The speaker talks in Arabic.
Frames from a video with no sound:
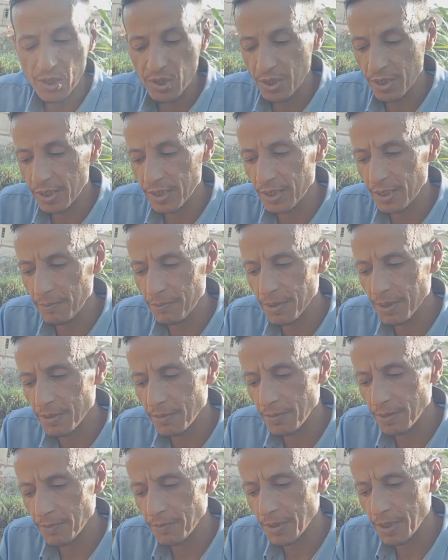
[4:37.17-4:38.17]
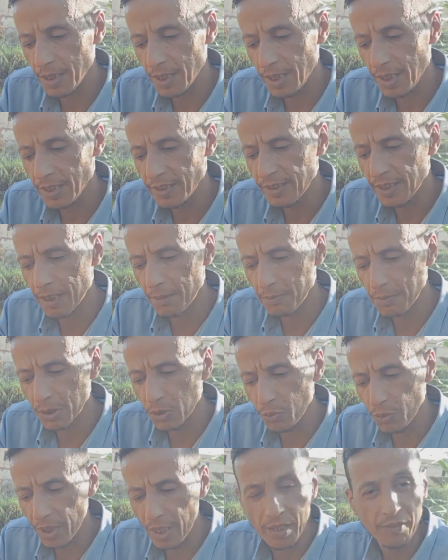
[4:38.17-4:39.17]
عشان كده بالعده
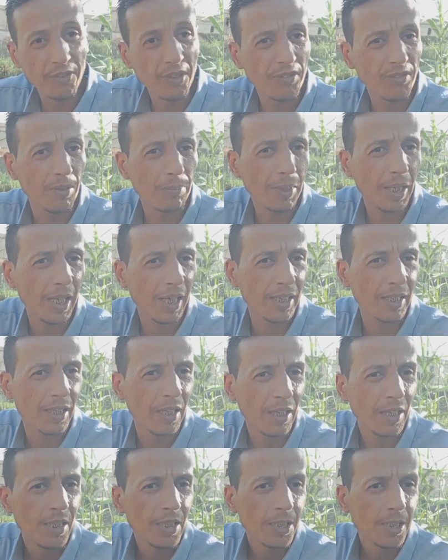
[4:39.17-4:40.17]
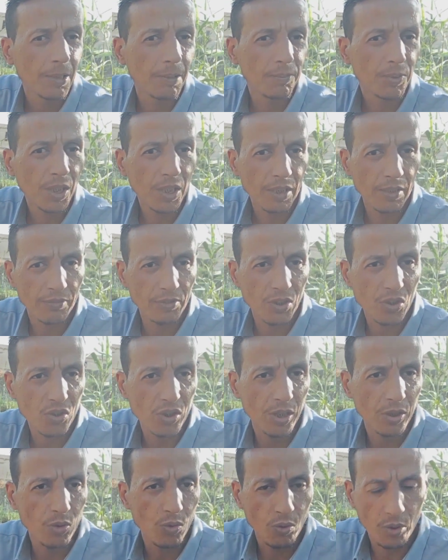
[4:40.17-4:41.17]
لما تكون خفيفه معاك بتعرف
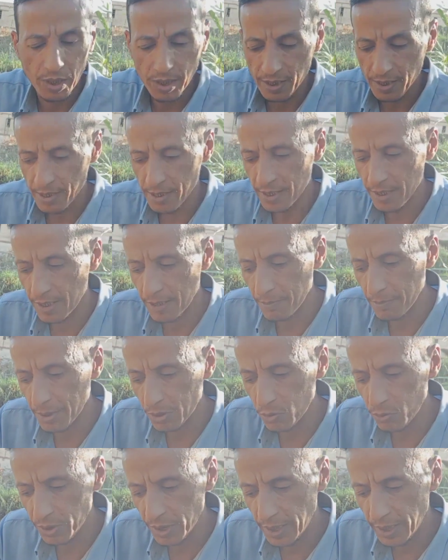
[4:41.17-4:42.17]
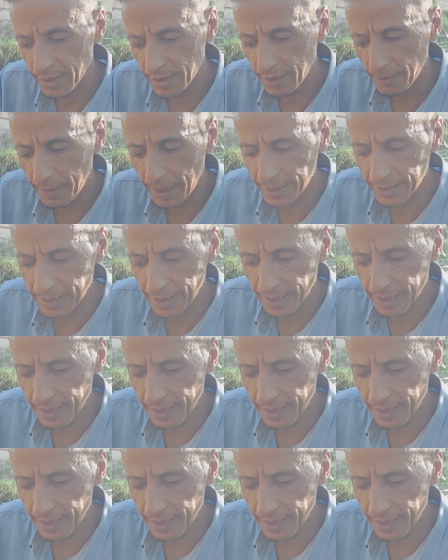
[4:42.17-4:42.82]
تصطاد كويس لما تكون العده معاك